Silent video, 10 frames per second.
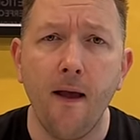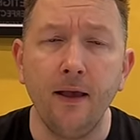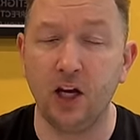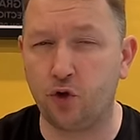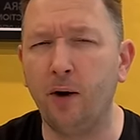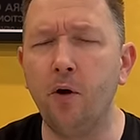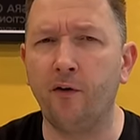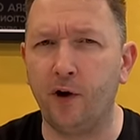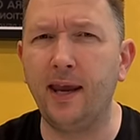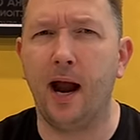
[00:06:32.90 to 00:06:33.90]
Et je dois lui
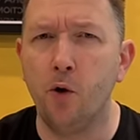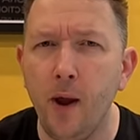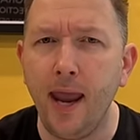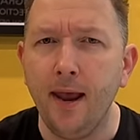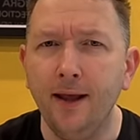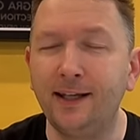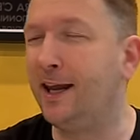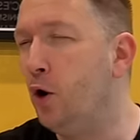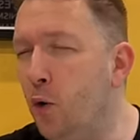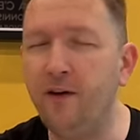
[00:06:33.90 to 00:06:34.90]
envoyer à lui, qui
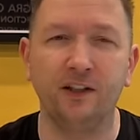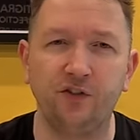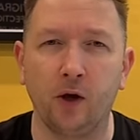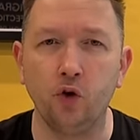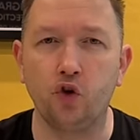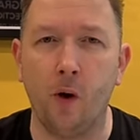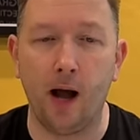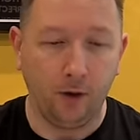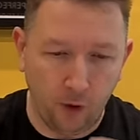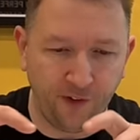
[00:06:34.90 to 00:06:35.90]
lui va se faire une
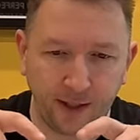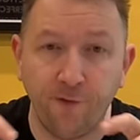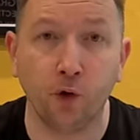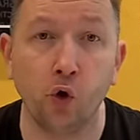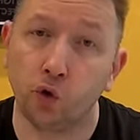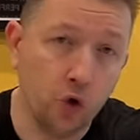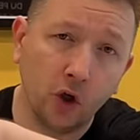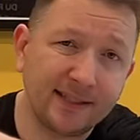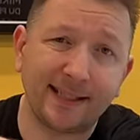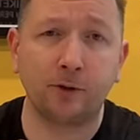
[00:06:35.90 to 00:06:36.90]
joie de faire des photos d'une
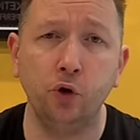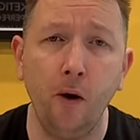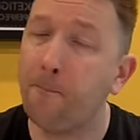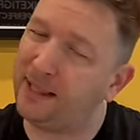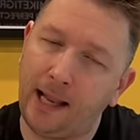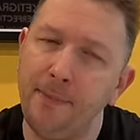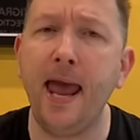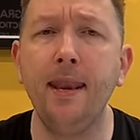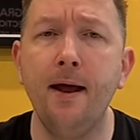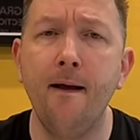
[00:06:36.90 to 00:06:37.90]
autre statue, pas de la mienne,
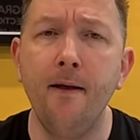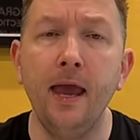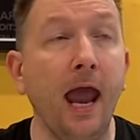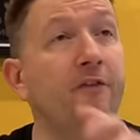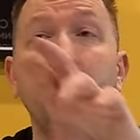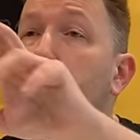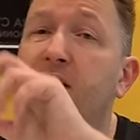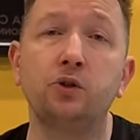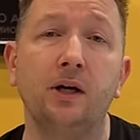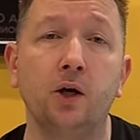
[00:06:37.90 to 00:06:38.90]
et va les montrer
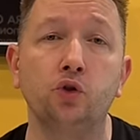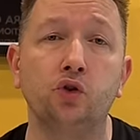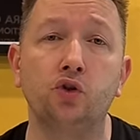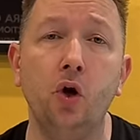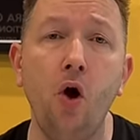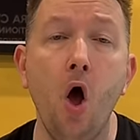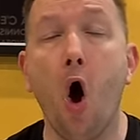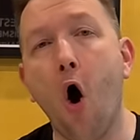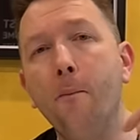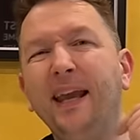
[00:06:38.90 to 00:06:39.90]
sur les réseaux sociaux
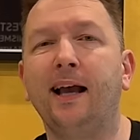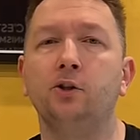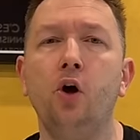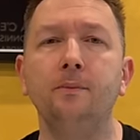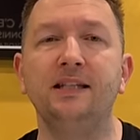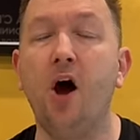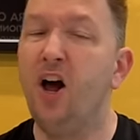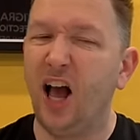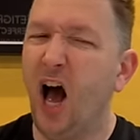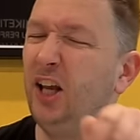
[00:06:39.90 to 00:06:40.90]
en m'écrasant, en disant
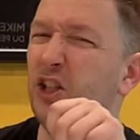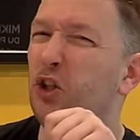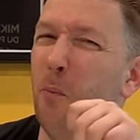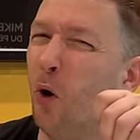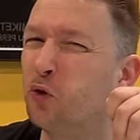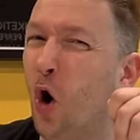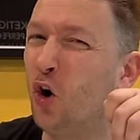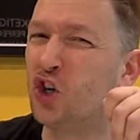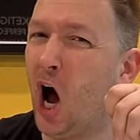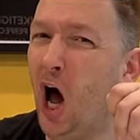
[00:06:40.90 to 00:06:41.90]
ah, il dit des
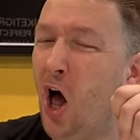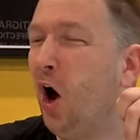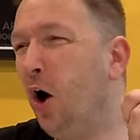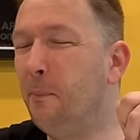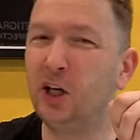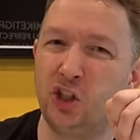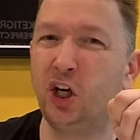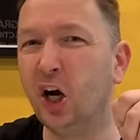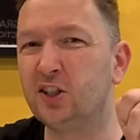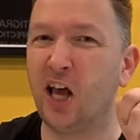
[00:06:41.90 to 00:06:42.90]
mensonges, hein oh, Mighty
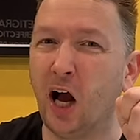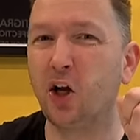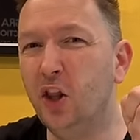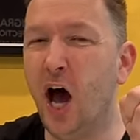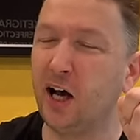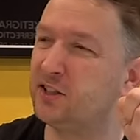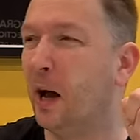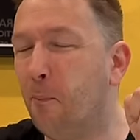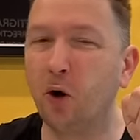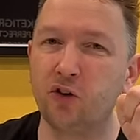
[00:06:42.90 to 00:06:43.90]
c'est un connard, c'est un
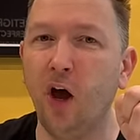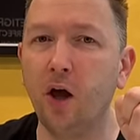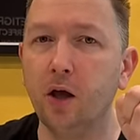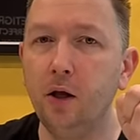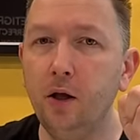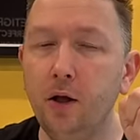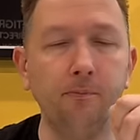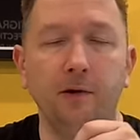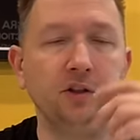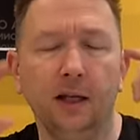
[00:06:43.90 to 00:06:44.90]
menteur.
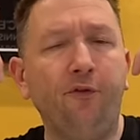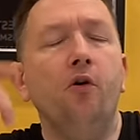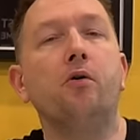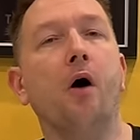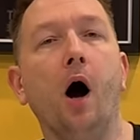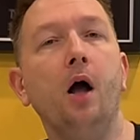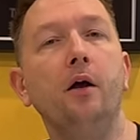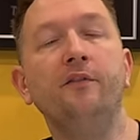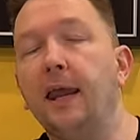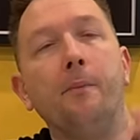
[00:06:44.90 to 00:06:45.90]
Mais vous êtes fous, quoi.
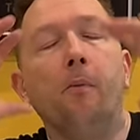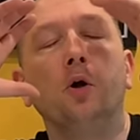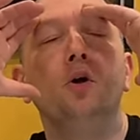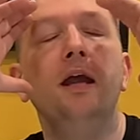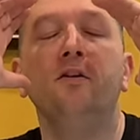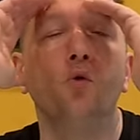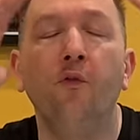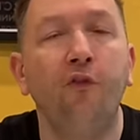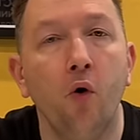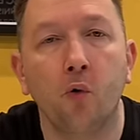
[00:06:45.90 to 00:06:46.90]
Enfin, il y a un moment donné, ils sont
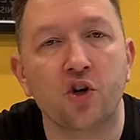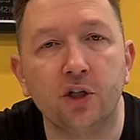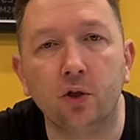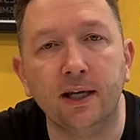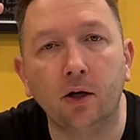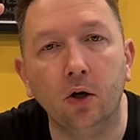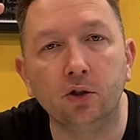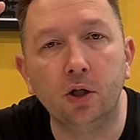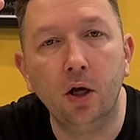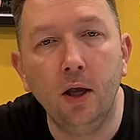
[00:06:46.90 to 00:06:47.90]
fous, quoi, chez
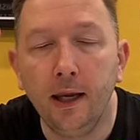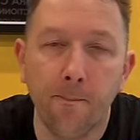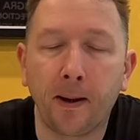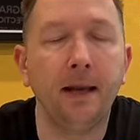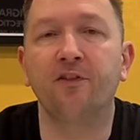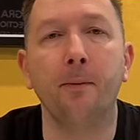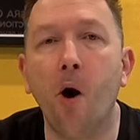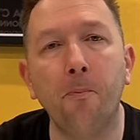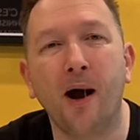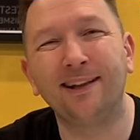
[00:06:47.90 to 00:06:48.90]
Zodiacos. Ils me prennent vraiment
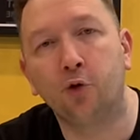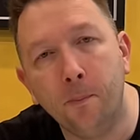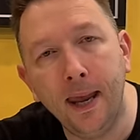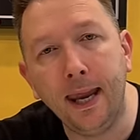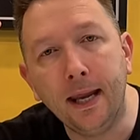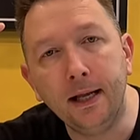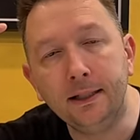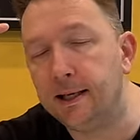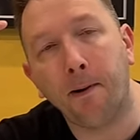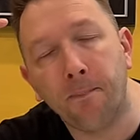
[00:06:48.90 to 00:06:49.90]
pour un teubé.
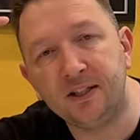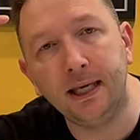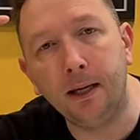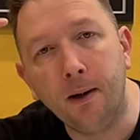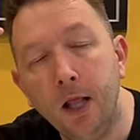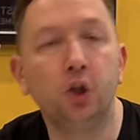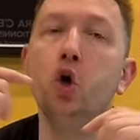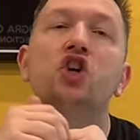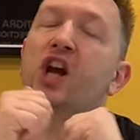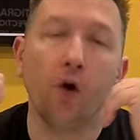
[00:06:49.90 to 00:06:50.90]
C'est pas possible.
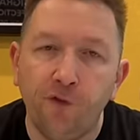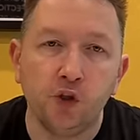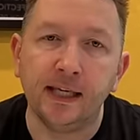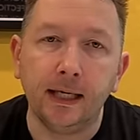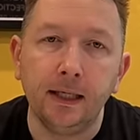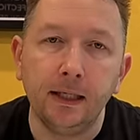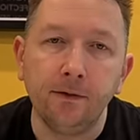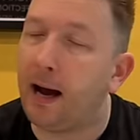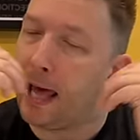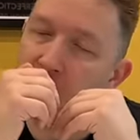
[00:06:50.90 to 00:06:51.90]
Donc j'ai refusé.
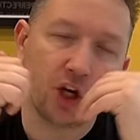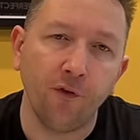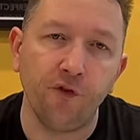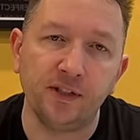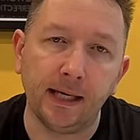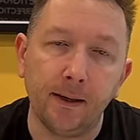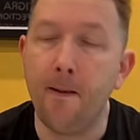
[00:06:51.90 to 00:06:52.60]
Voilà, j'ai refusé.